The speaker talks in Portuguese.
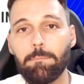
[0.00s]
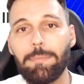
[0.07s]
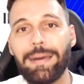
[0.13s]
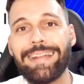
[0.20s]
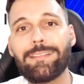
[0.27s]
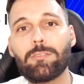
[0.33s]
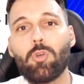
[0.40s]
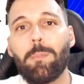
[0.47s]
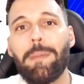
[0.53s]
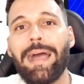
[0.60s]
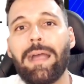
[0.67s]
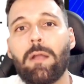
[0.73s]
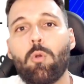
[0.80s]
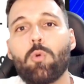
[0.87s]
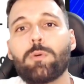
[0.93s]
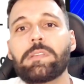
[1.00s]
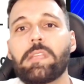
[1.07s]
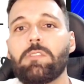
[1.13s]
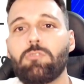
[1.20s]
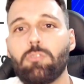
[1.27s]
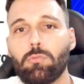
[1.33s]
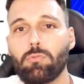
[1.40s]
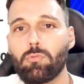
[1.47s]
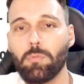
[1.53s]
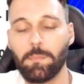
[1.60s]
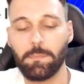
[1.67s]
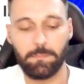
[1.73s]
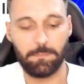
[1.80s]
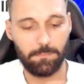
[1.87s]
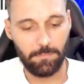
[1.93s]
Para tomar conta disso,
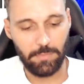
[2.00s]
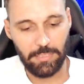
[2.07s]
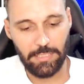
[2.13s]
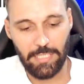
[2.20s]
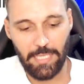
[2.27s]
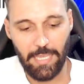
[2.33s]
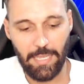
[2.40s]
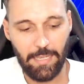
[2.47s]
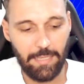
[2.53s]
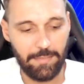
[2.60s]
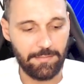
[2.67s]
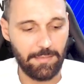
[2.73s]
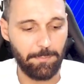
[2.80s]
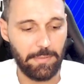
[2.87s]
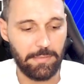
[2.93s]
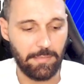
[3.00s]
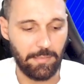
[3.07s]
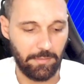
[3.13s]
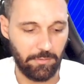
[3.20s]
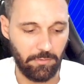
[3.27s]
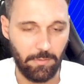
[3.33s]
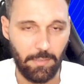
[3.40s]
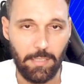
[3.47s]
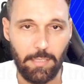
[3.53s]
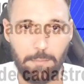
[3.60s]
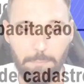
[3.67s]
que é a CP Trans.